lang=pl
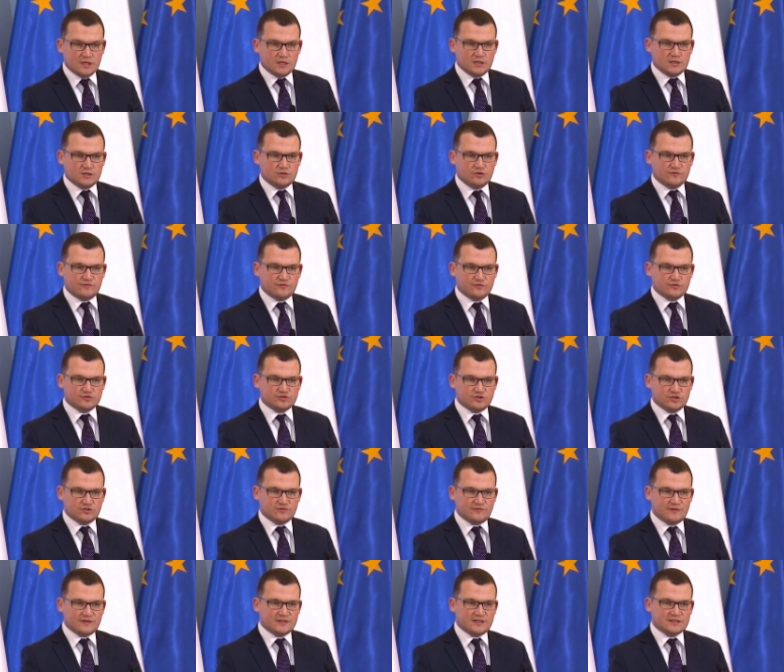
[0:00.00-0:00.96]
do
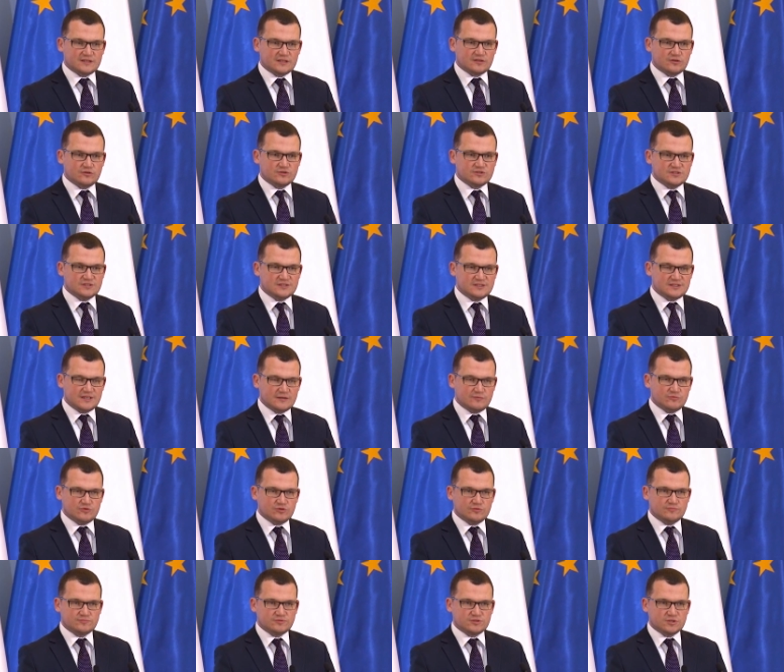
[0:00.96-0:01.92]
funkcjonowania tego
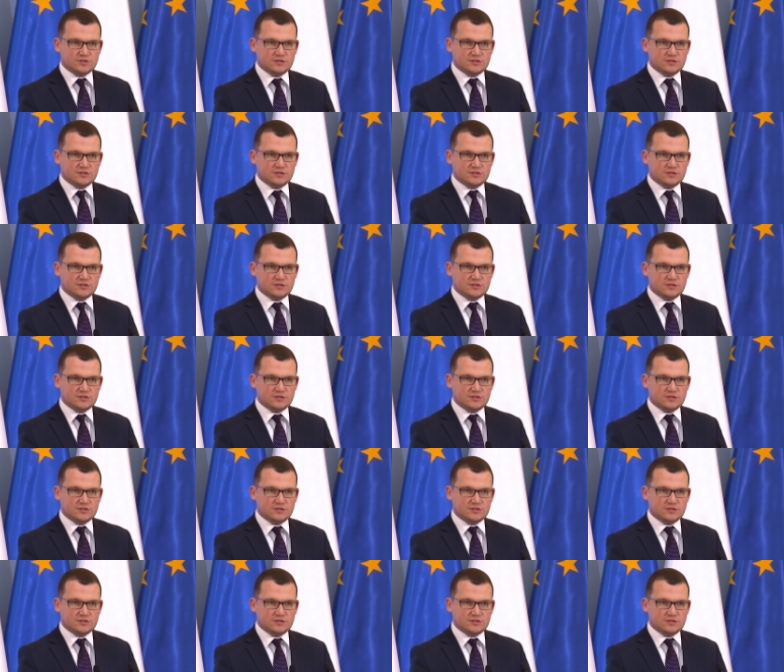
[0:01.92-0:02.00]
systemu.